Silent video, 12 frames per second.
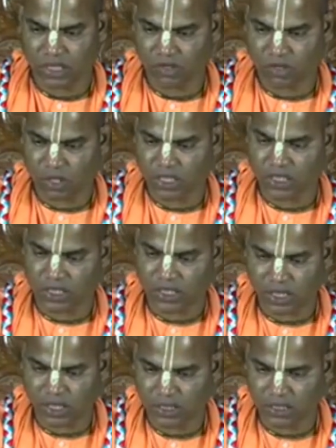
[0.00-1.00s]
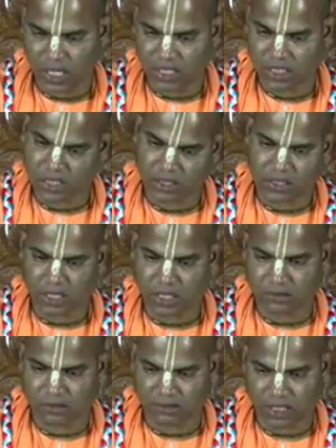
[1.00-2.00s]
এটা সঠিক যে সাড়ে
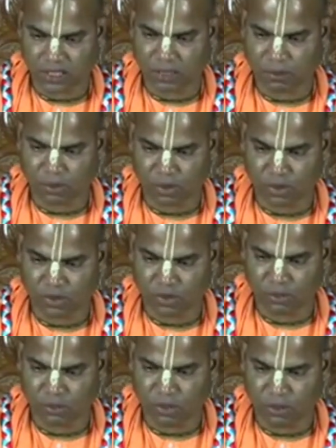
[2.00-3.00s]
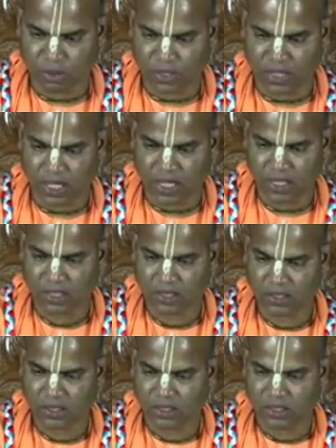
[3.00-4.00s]
সাতটায় সাতটা পনেরো সম্ভব হবে না
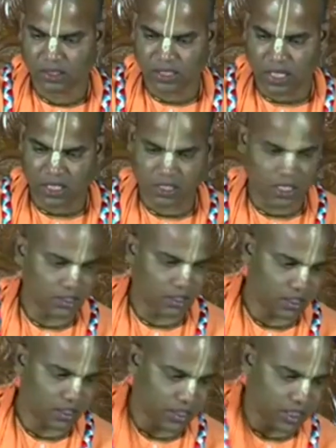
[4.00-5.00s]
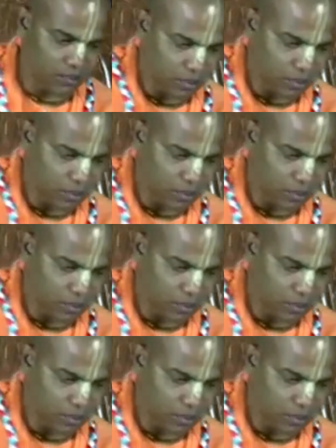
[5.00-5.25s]
সাড়ে সাতটা থেকে